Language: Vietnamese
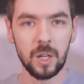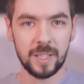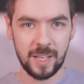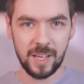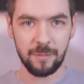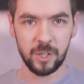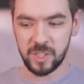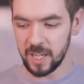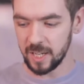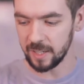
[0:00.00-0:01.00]
Thừa thắng
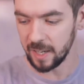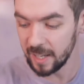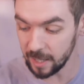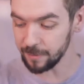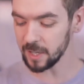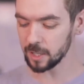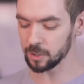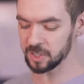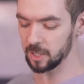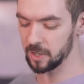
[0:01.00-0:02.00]
anh ta chuyển sang Ben
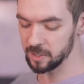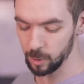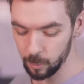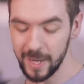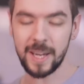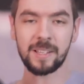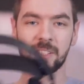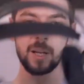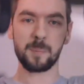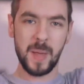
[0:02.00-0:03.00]
Stwick để
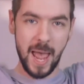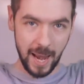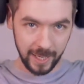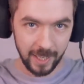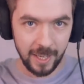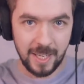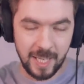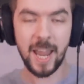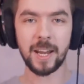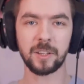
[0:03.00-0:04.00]
stream và cũng vô cùng
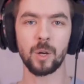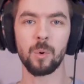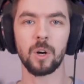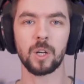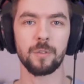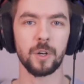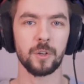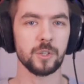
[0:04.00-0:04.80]
thành công với nền tảng này.